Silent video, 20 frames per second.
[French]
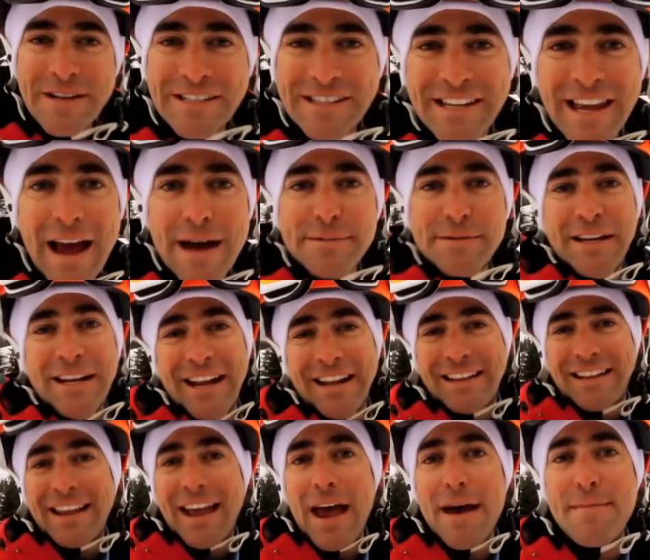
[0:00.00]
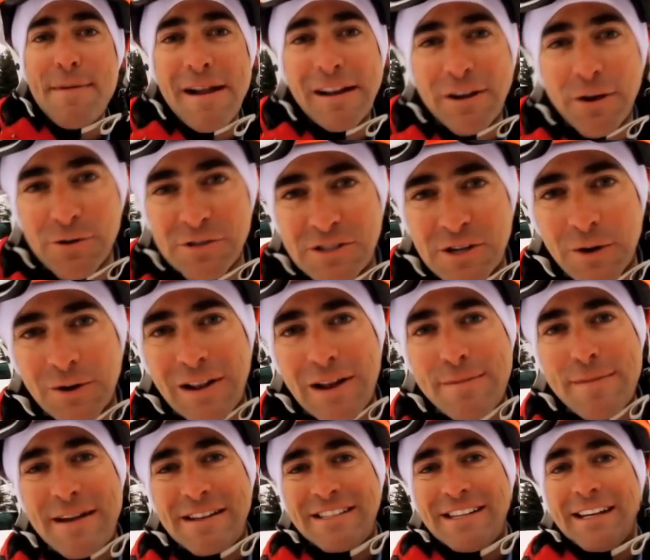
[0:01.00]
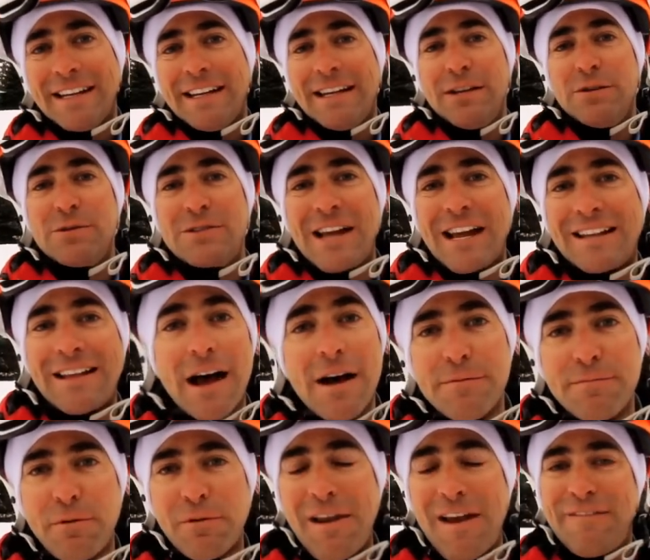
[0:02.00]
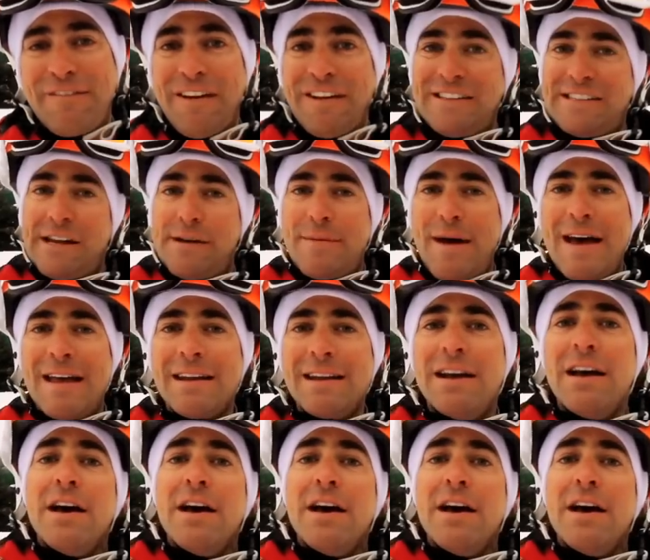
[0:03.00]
skiable, c'est des très belles conditions climatiques qui nous attendent pour la fin de semaine.